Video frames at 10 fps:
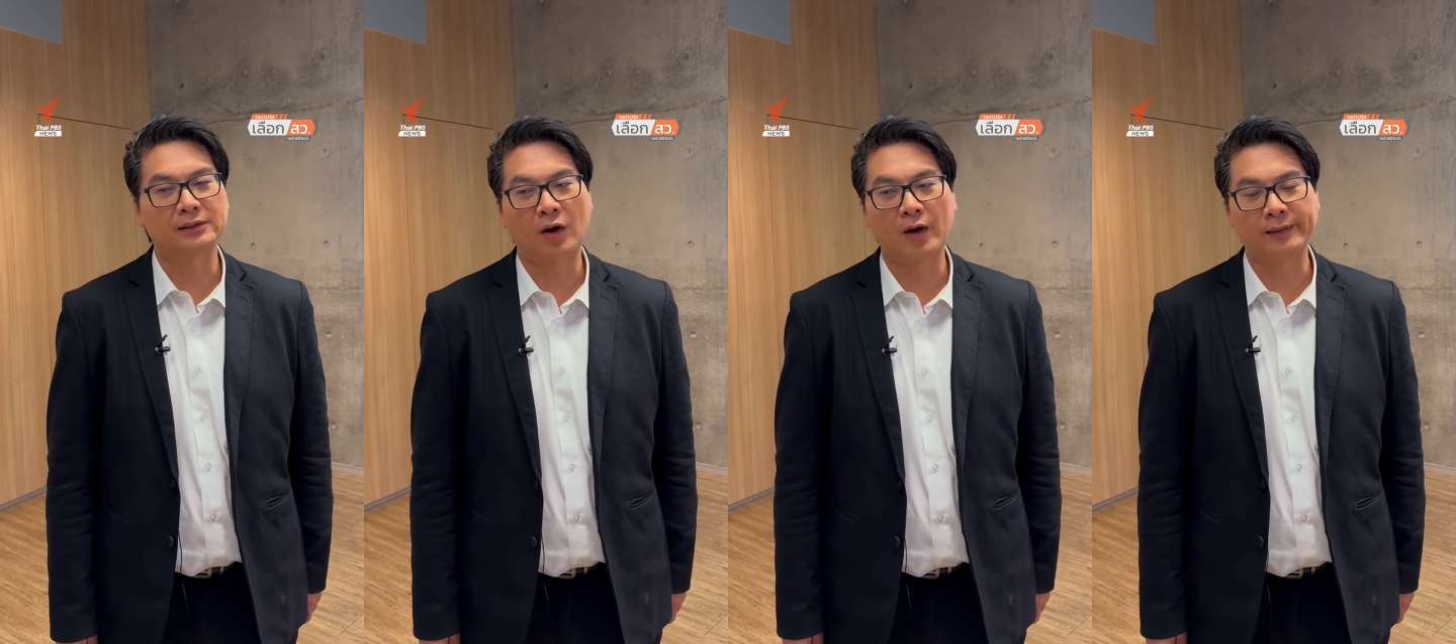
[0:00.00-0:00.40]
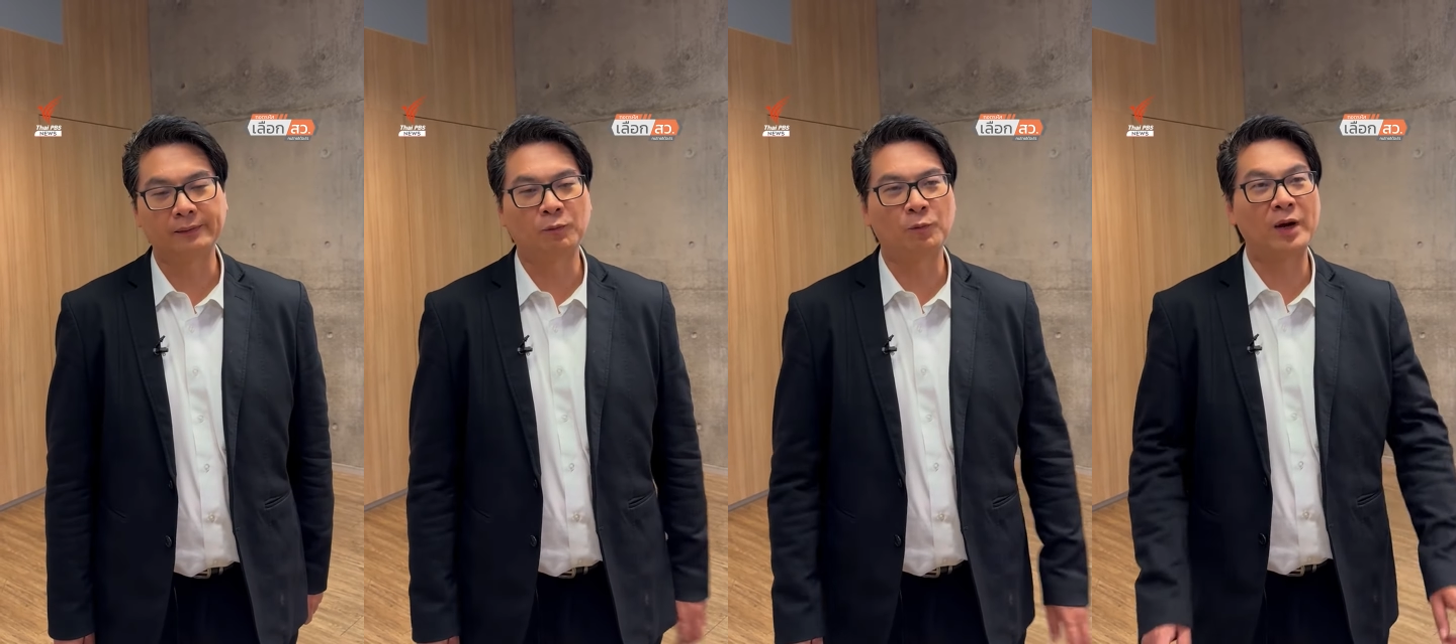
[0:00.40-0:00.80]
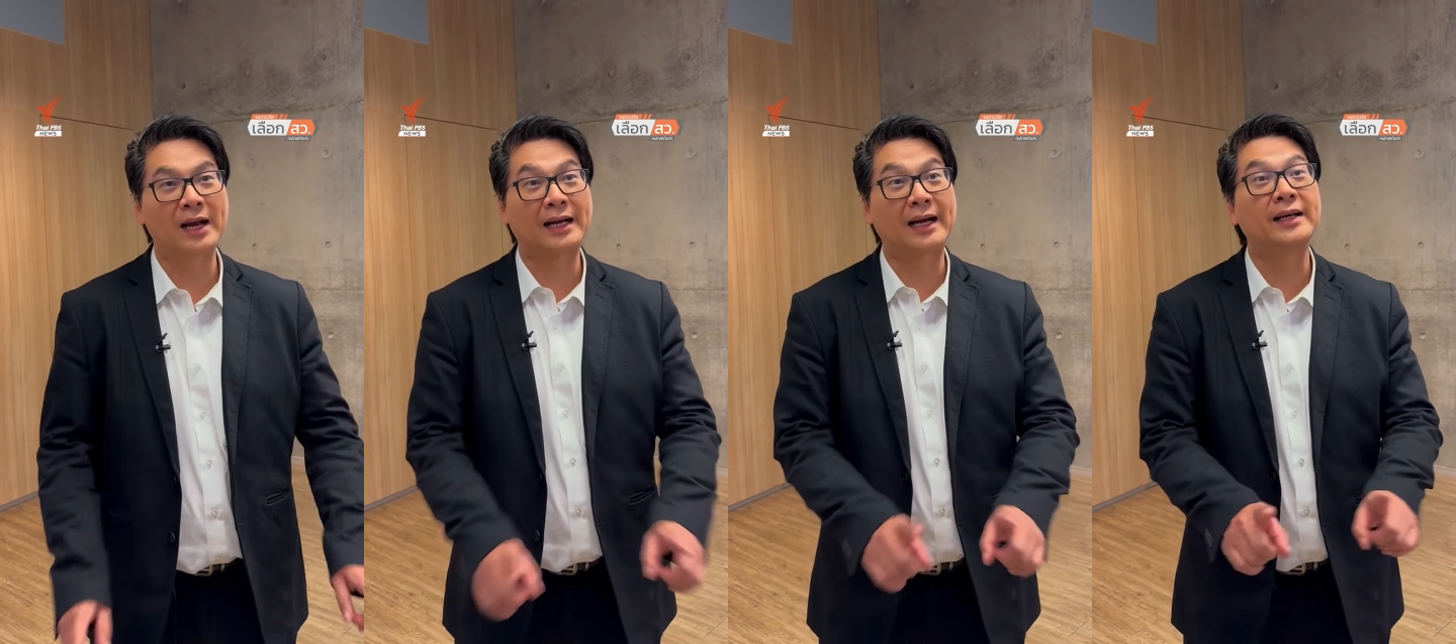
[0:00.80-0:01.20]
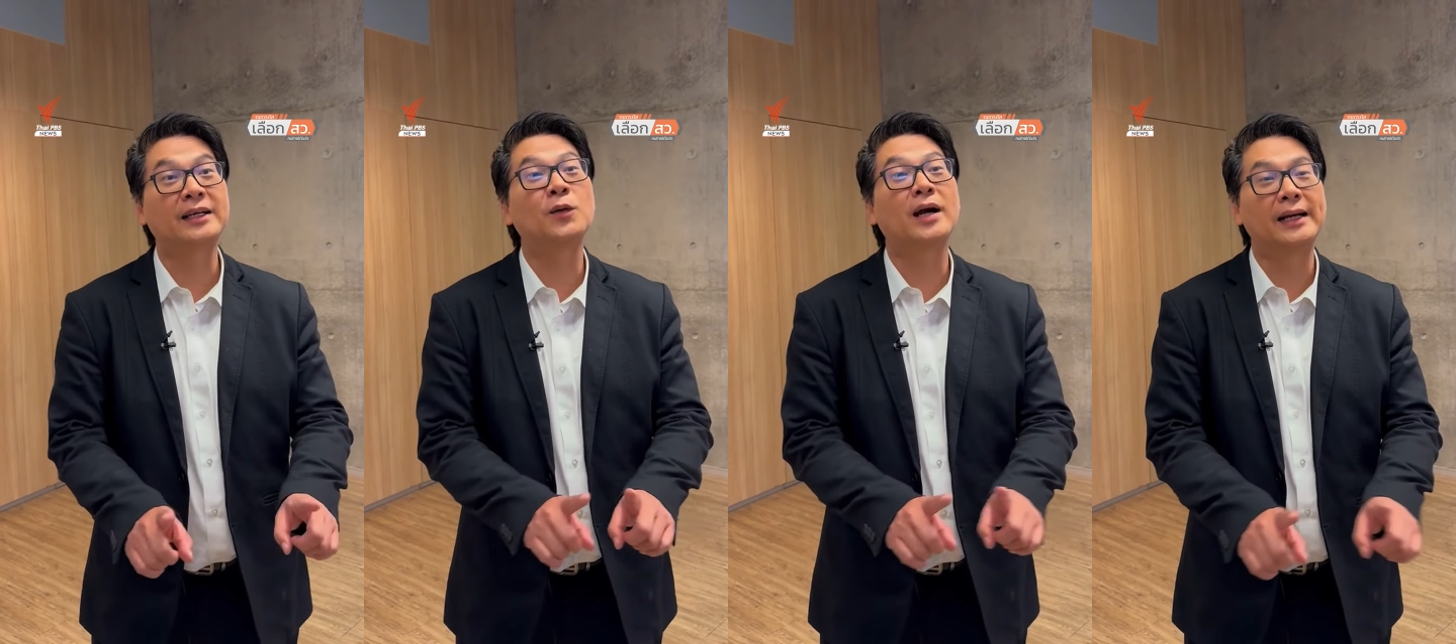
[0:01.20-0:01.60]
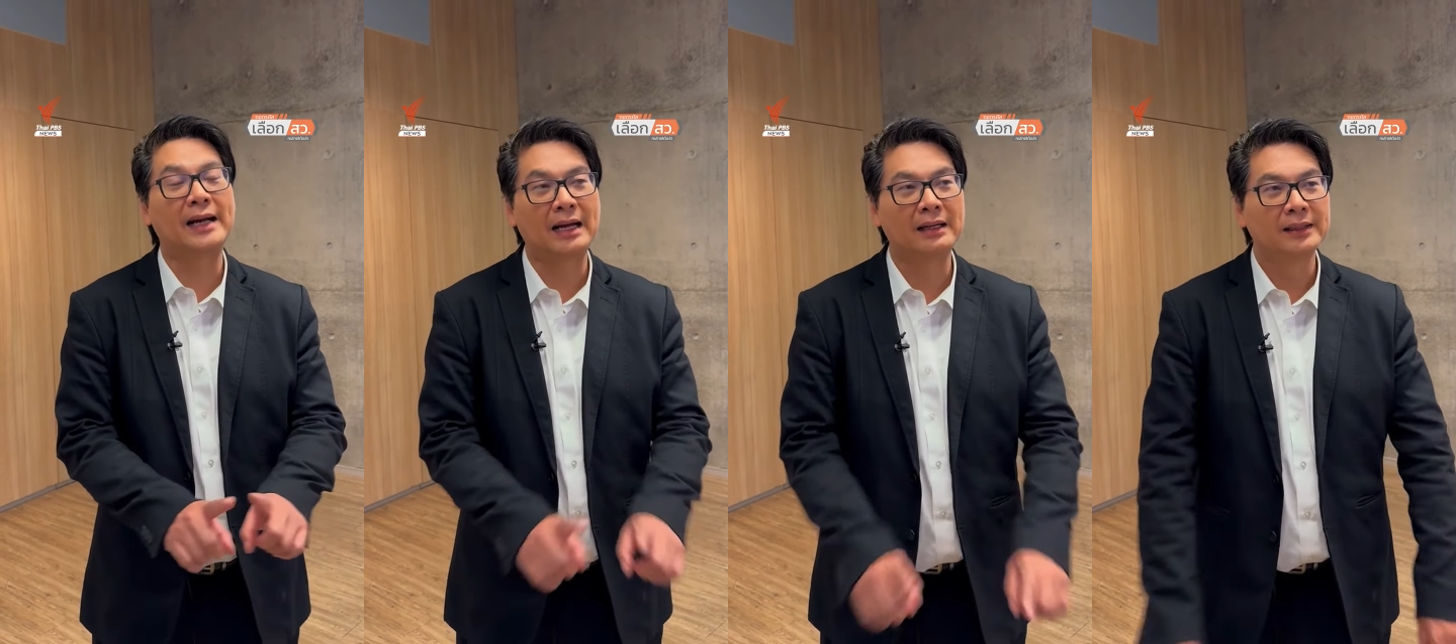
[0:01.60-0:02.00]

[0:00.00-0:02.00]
ตอนเวลาคะแนนเท่ากันนะ